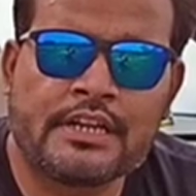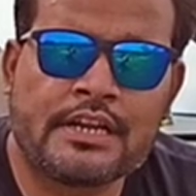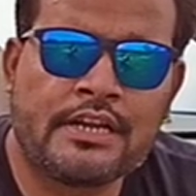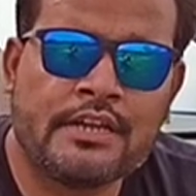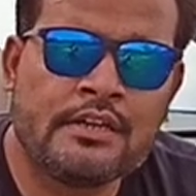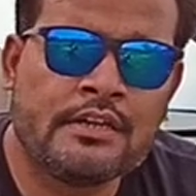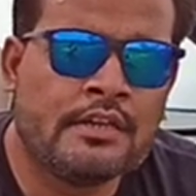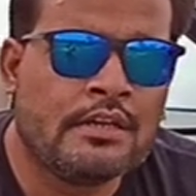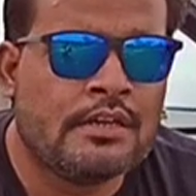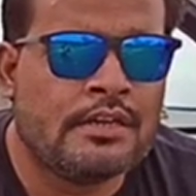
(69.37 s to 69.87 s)

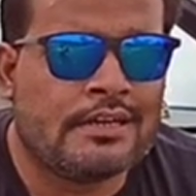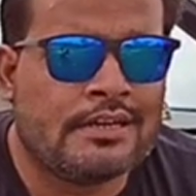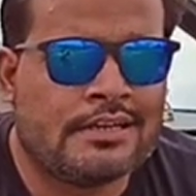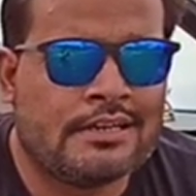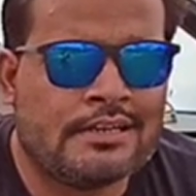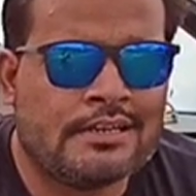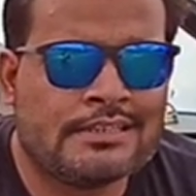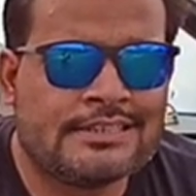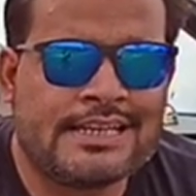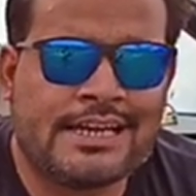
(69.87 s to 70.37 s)
कराएं
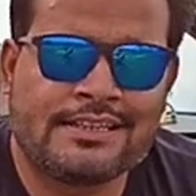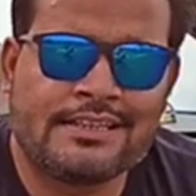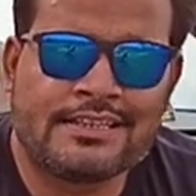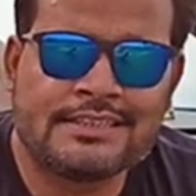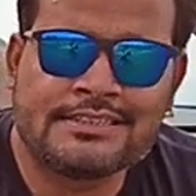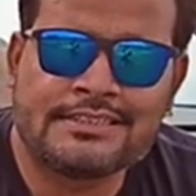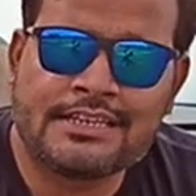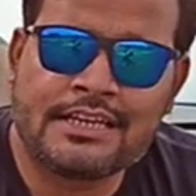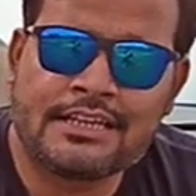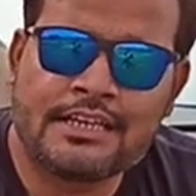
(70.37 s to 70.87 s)
ज़्यादा
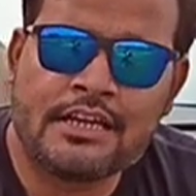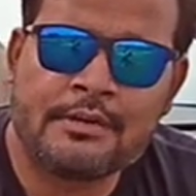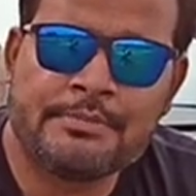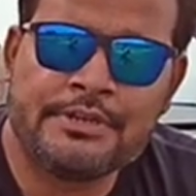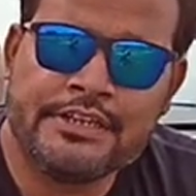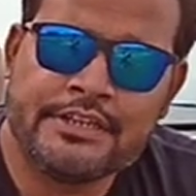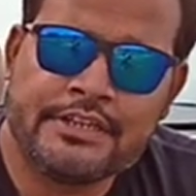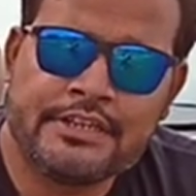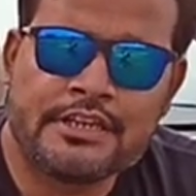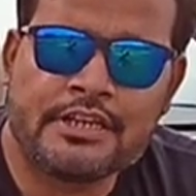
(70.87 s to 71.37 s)
से ज़्यादा आप
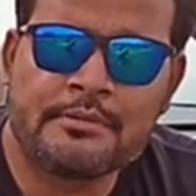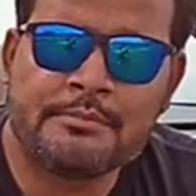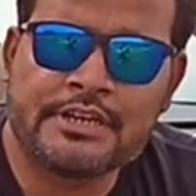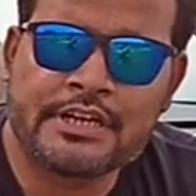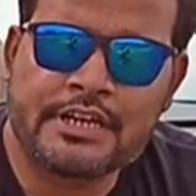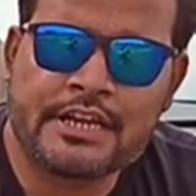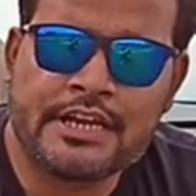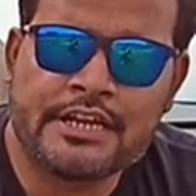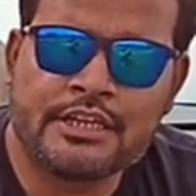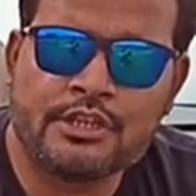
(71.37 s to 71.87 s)
इंटीरियर में
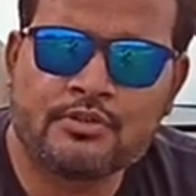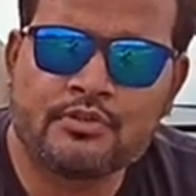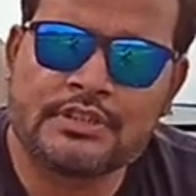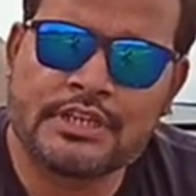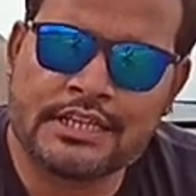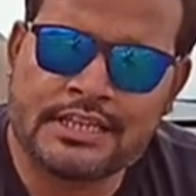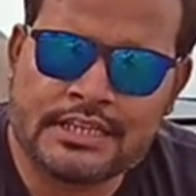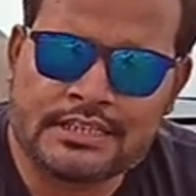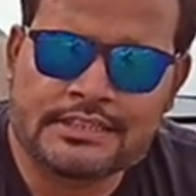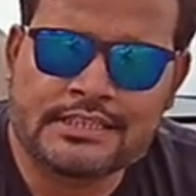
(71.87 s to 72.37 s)
कराएंगे तो
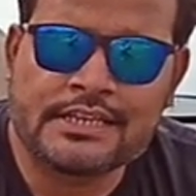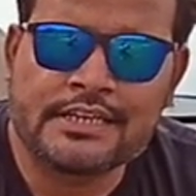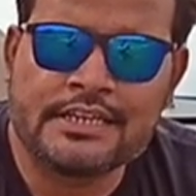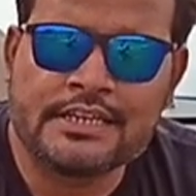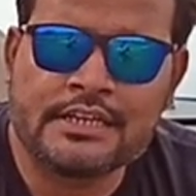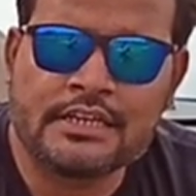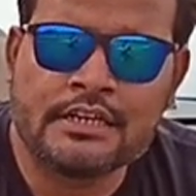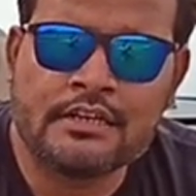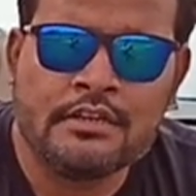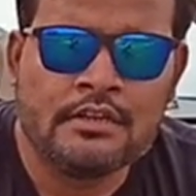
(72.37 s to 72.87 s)
ज़्यादा अच्छा
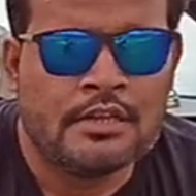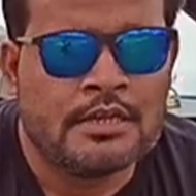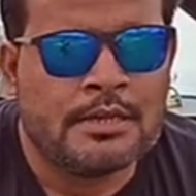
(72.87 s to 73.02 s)
रहेगा